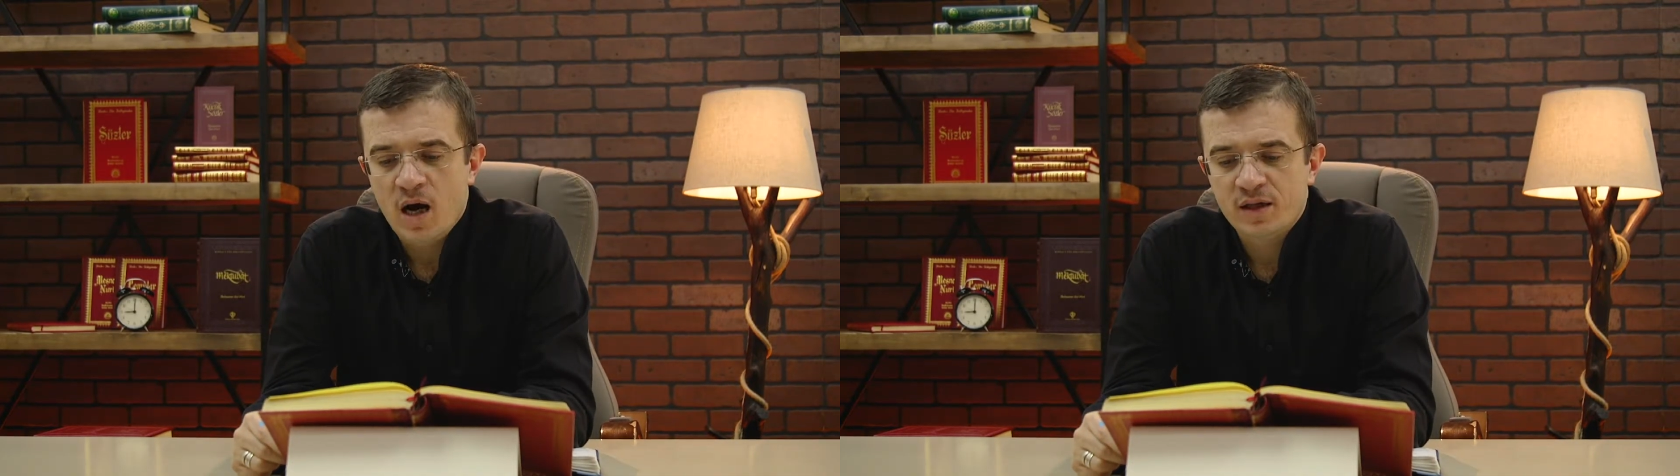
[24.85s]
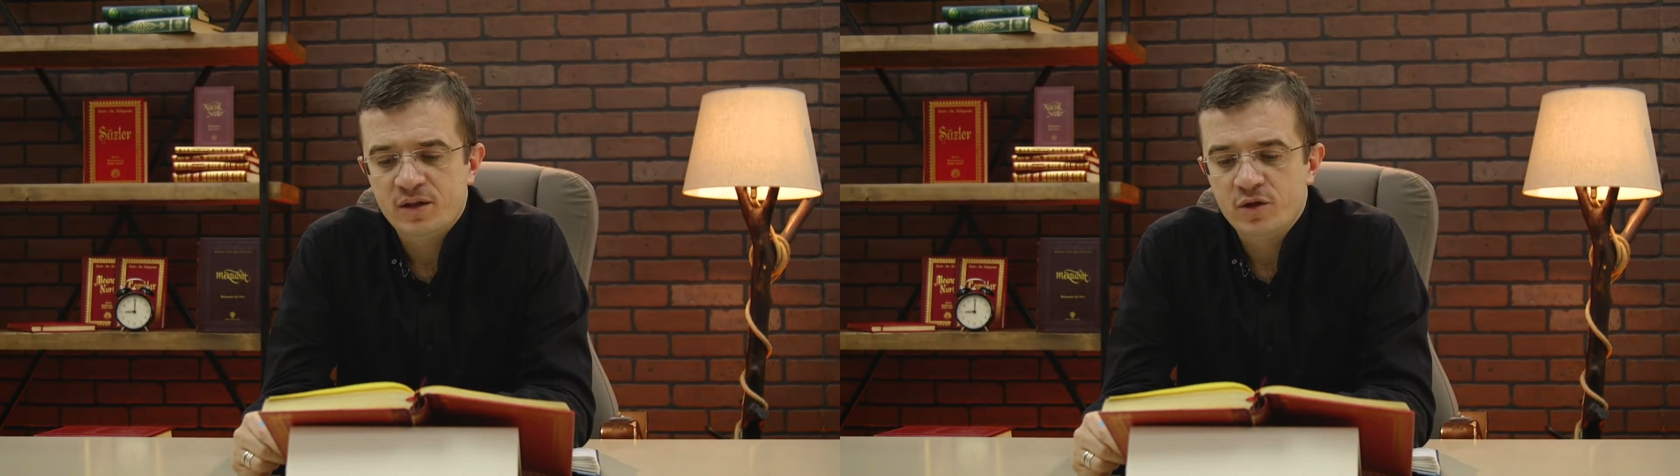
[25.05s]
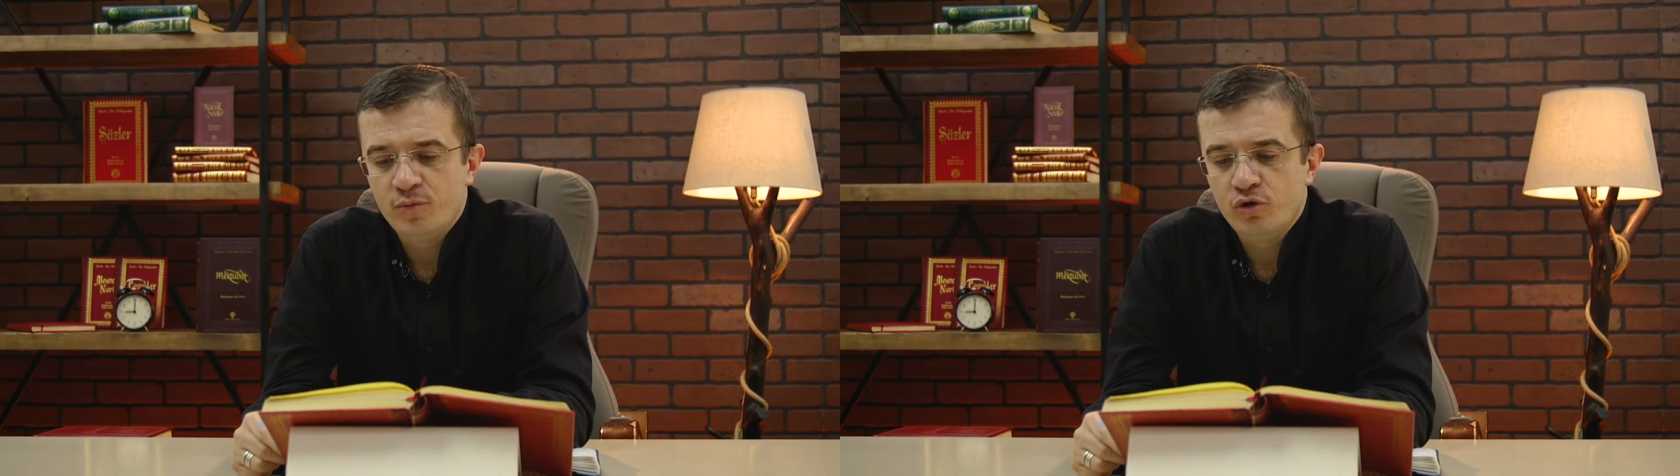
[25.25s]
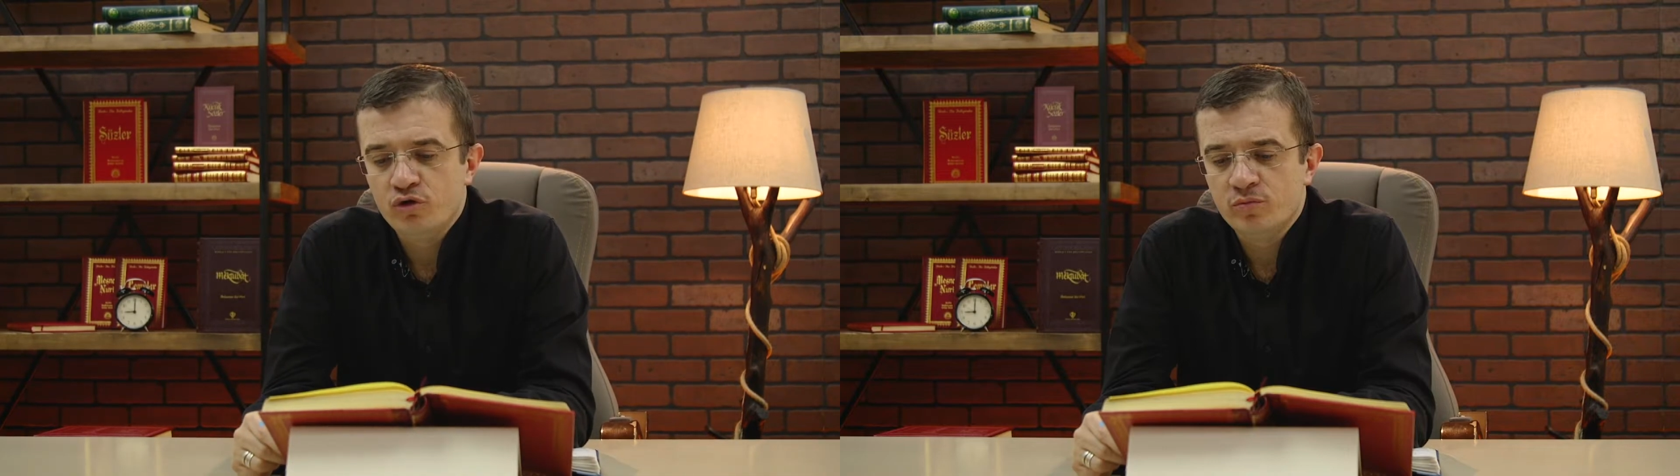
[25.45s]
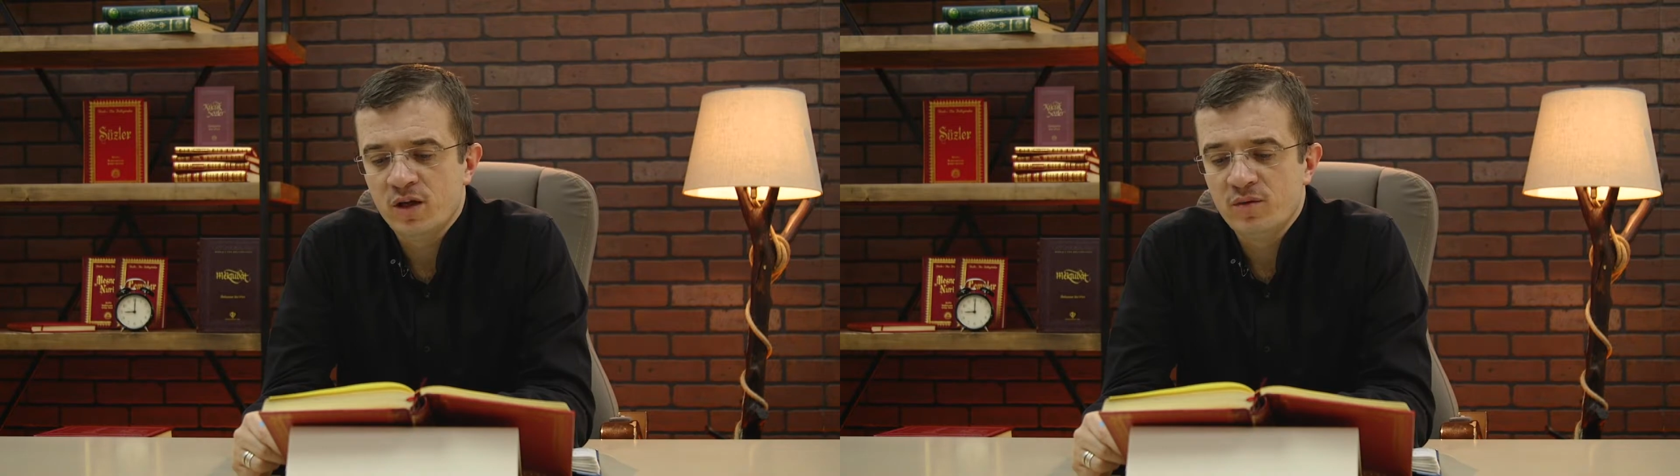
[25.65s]
Hattı
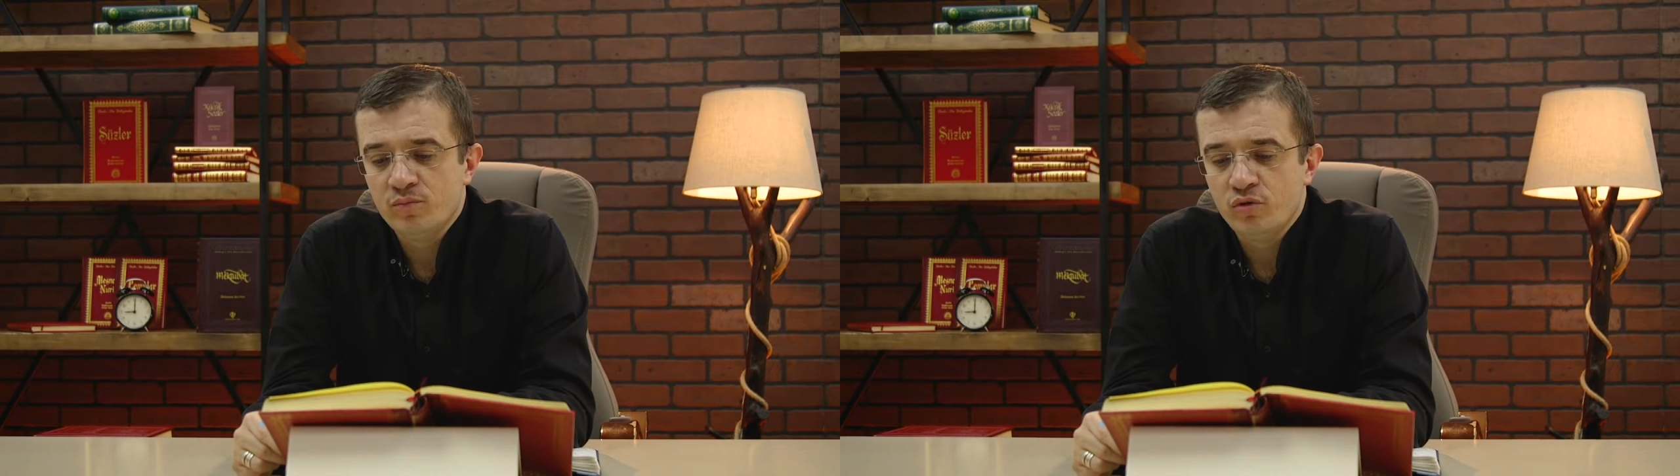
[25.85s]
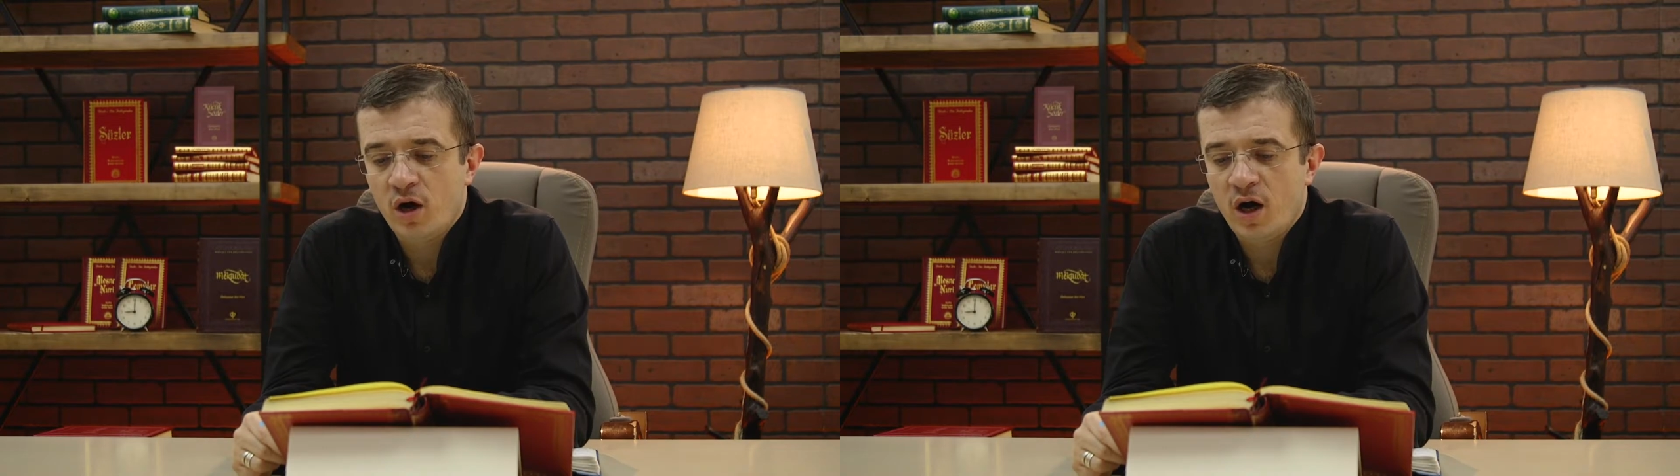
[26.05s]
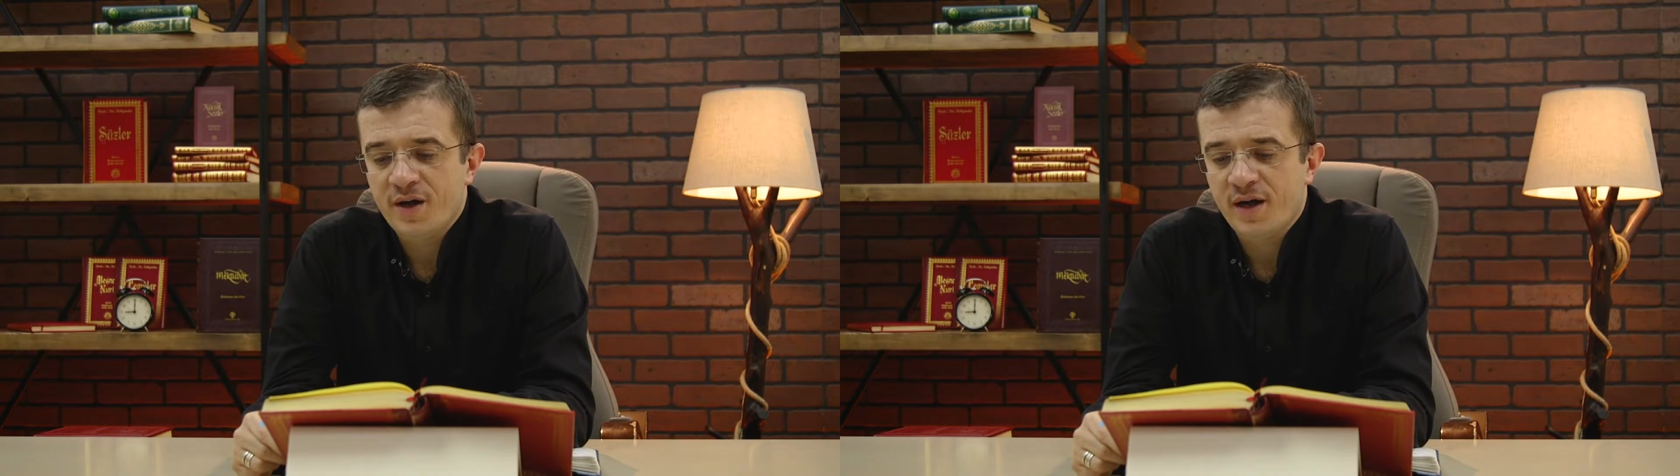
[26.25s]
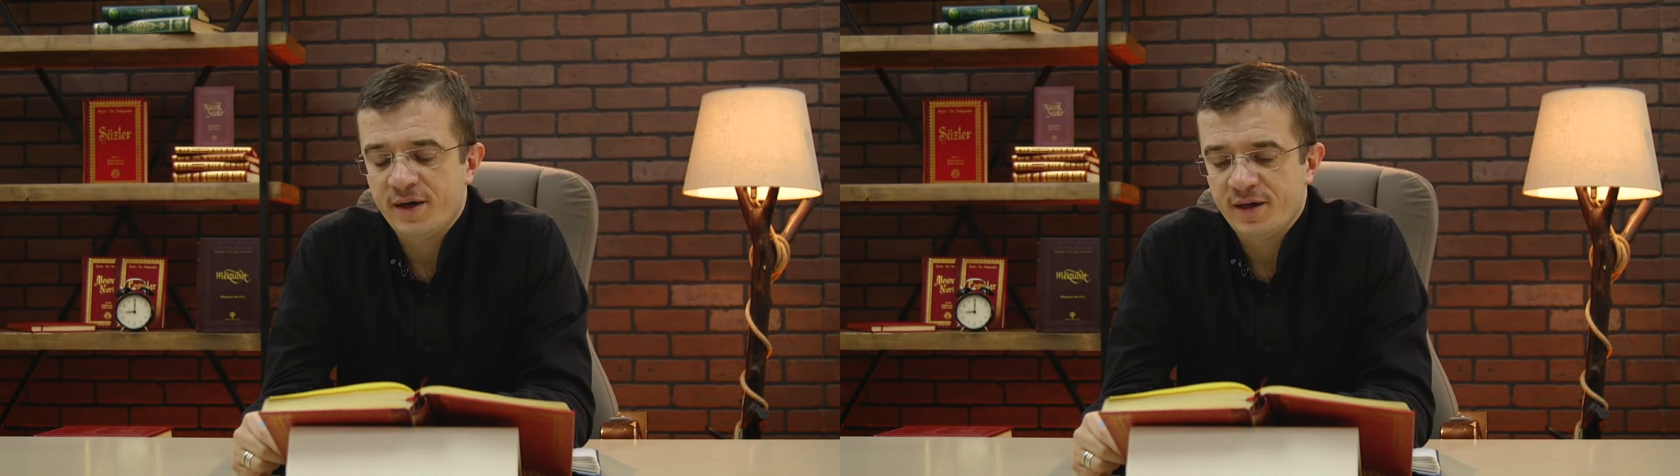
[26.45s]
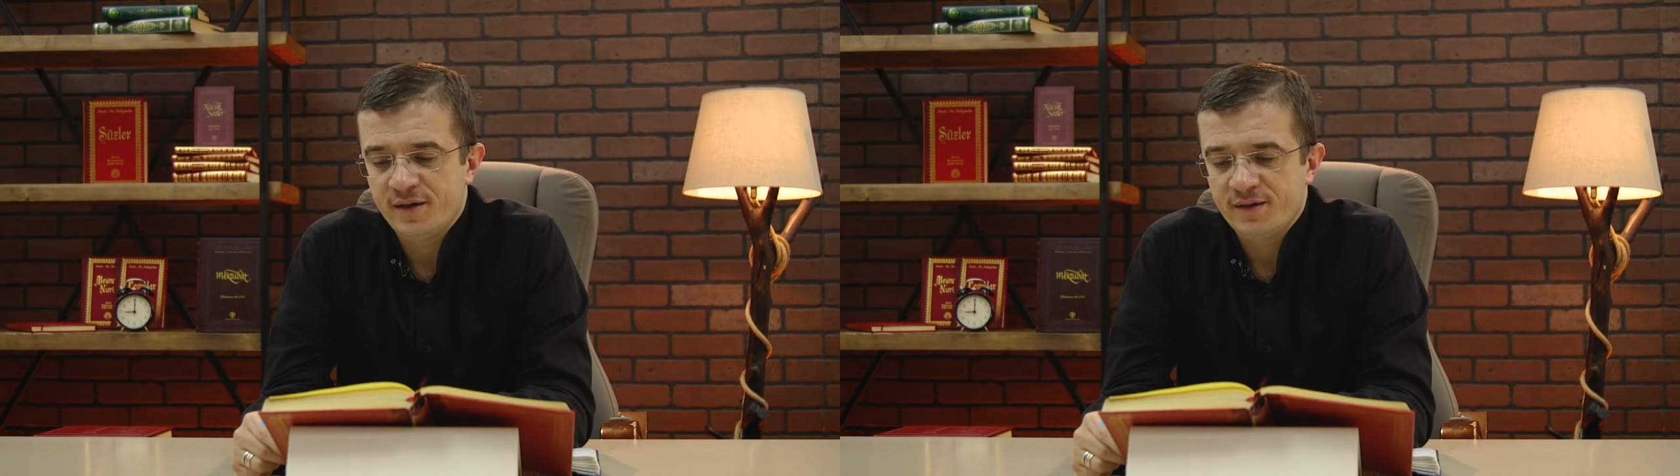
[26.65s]
bülüğümden bu ana kadar